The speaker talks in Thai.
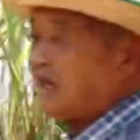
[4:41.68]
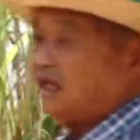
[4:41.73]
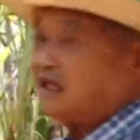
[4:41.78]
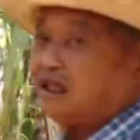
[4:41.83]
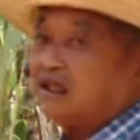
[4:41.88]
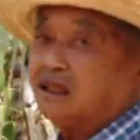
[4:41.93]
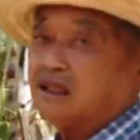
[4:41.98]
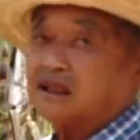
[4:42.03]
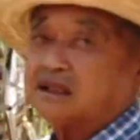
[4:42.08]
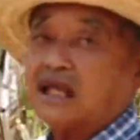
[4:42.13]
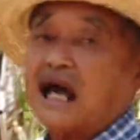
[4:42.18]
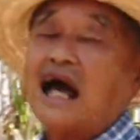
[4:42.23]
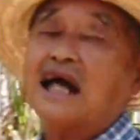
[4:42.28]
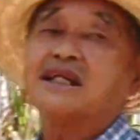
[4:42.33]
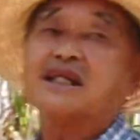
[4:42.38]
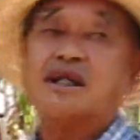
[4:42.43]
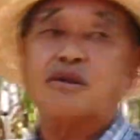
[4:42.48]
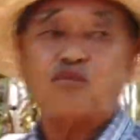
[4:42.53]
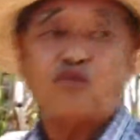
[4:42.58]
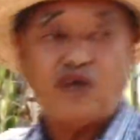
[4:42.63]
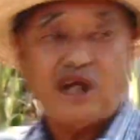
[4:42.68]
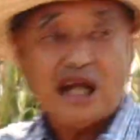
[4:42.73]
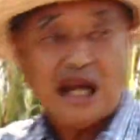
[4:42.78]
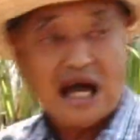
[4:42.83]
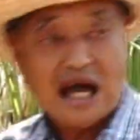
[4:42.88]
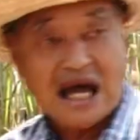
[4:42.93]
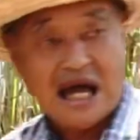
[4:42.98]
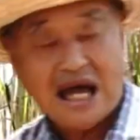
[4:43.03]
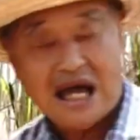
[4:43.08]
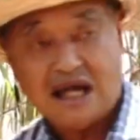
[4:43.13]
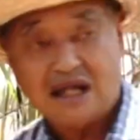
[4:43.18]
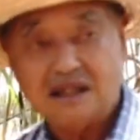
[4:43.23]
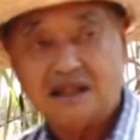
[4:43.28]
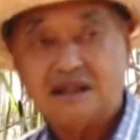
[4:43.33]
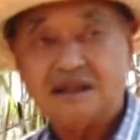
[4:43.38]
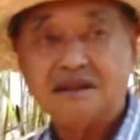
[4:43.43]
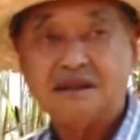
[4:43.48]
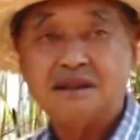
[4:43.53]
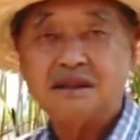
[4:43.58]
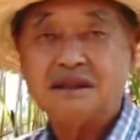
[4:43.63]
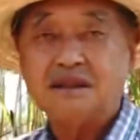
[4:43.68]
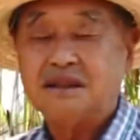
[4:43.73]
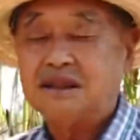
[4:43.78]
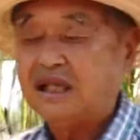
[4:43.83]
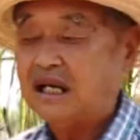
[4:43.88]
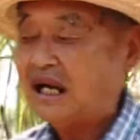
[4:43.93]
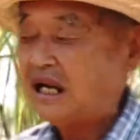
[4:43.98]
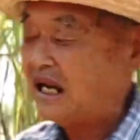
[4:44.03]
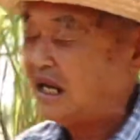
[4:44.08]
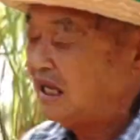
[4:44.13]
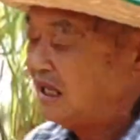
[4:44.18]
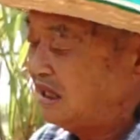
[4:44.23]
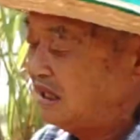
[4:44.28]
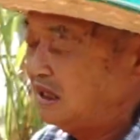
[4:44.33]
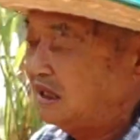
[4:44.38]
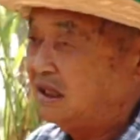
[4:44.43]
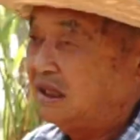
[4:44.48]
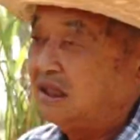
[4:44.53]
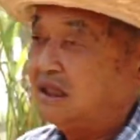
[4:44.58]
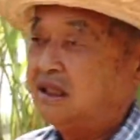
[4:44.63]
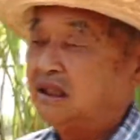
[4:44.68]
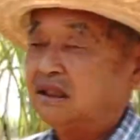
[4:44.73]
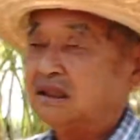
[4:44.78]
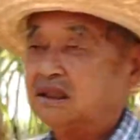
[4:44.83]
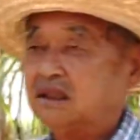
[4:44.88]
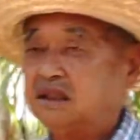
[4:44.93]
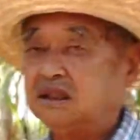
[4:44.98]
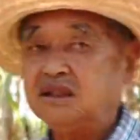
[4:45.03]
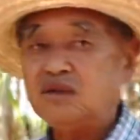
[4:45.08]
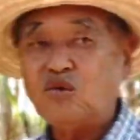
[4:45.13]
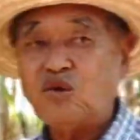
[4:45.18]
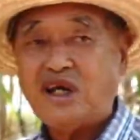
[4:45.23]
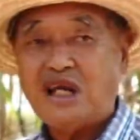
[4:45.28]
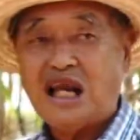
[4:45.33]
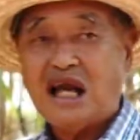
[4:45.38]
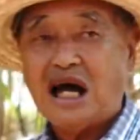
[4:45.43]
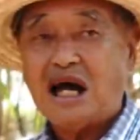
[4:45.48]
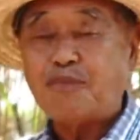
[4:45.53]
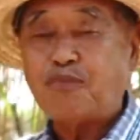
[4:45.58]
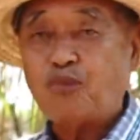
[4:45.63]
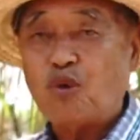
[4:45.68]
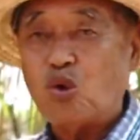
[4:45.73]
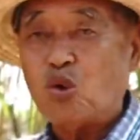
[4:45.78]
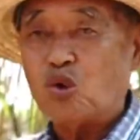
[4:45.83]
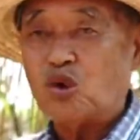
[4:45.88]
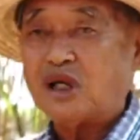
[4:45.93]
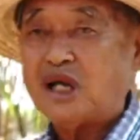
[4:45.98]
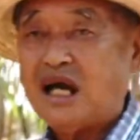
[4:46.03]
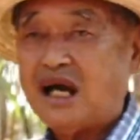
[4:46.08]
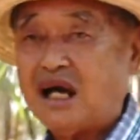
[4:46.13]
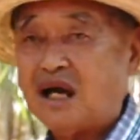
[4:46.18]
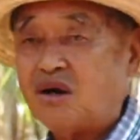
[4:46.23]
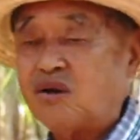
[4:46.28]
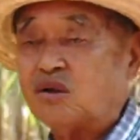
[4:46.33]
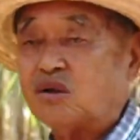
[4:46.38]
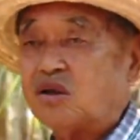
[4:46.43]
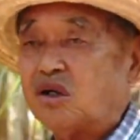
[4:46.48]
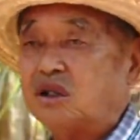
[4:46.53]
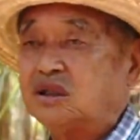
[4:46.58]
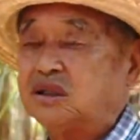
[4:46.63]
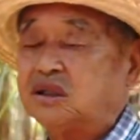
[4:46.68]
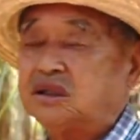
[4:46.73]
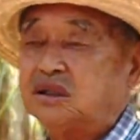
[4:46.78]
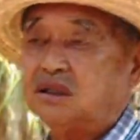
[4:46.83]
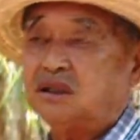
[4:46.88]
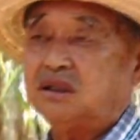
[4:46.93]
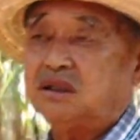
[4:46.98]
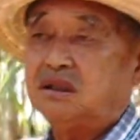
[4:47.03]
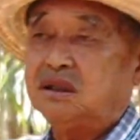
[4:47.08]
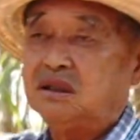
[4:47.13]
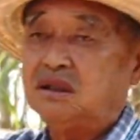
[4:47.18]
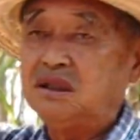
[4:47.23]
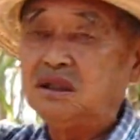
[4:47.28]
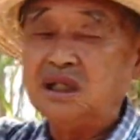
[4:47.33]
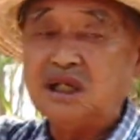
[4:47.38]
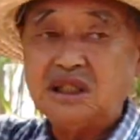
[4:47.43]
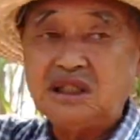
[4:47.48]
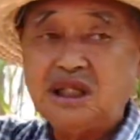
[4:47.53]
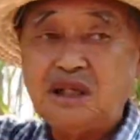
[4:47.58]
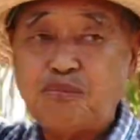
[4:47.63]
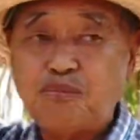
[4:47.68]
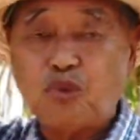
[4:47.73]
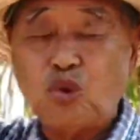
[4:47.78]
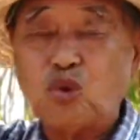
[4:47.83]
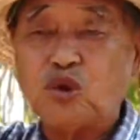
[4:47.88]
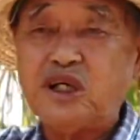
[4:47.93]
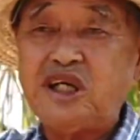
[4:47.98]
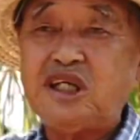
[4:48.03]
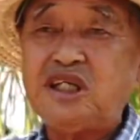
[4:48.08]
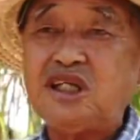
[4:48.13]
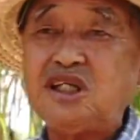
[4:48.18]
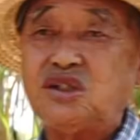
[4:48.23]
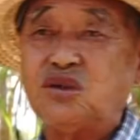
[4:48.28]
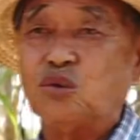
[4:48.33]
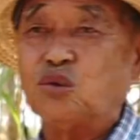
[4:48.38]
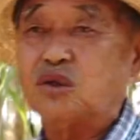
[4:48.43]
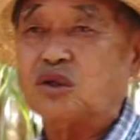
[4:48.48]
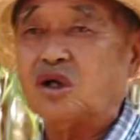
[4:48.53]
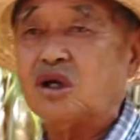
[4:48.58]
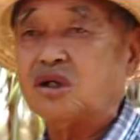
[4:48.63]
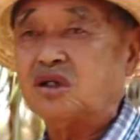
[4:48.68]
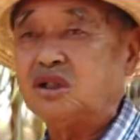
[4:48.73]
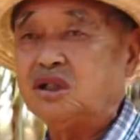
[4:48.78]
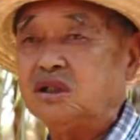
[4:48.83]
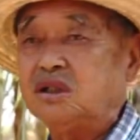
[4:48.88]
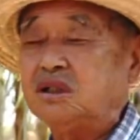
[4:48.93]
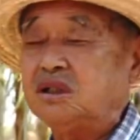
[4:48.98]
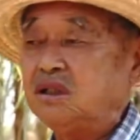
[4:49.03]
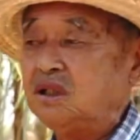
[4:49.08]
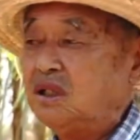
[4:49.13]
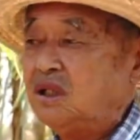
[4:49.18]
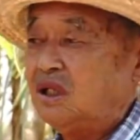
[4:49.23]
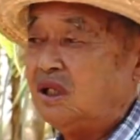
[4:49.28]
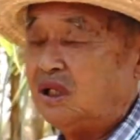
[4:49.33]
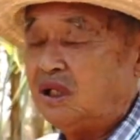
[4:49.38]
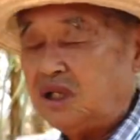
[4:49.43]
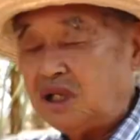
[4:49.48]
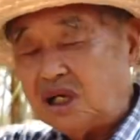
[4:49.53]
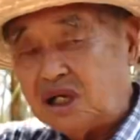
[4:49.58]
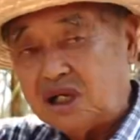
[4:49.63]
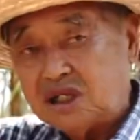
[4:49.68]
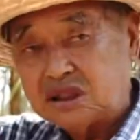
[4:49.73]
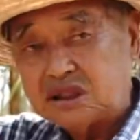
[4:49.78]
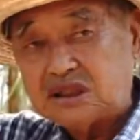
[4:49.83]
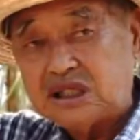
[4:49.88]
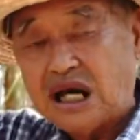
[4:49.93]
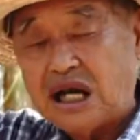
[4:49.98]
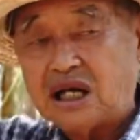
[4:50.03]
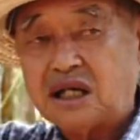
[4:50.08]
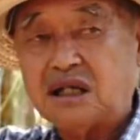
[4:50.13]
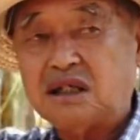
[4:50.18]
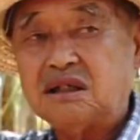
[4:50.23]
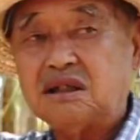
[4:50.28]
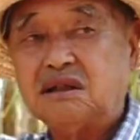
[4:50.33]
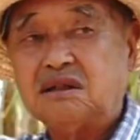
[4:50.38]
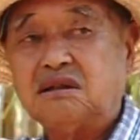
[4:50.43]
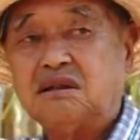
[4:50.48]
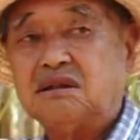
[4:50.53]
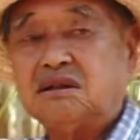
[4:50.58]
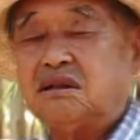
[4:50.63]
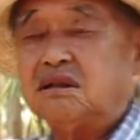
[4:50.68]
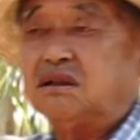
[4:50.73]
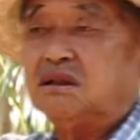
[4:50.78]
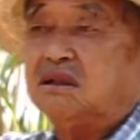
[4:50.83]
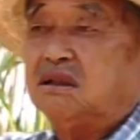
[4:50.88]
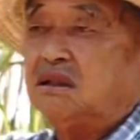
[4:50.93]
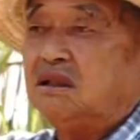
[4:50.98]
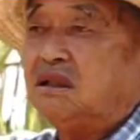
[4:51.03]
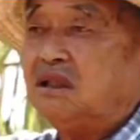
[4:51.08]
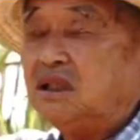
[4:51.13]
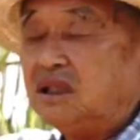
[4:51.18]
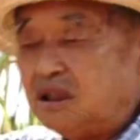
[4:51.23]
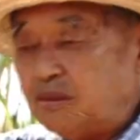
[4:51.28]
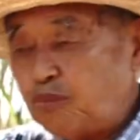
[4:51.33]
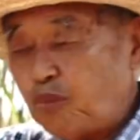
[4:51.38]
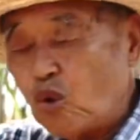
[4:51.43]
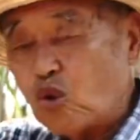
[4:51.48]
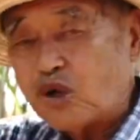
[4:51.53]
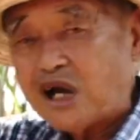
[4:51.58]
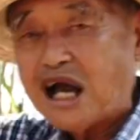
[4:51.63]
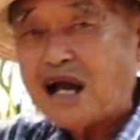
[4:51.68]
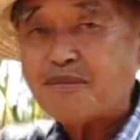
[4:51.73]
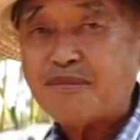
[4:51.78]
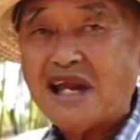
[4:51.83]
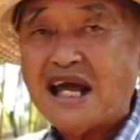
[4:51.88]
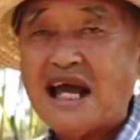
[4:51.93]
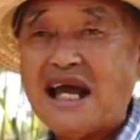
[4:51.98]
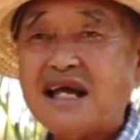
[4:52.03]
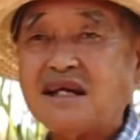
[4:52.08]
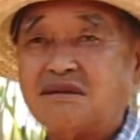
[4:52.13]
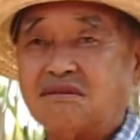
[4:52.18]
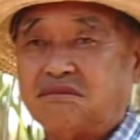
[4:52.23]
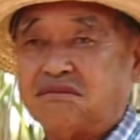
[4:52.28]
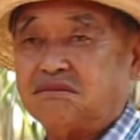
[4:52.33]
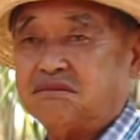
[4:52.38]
ให้ทันกับเวลานะถึงเวลาปลูกแล้วก็เดือนที่ปลูกดีที่สุดก็คือเลิกจากหรือปลูกข้ามแล้ง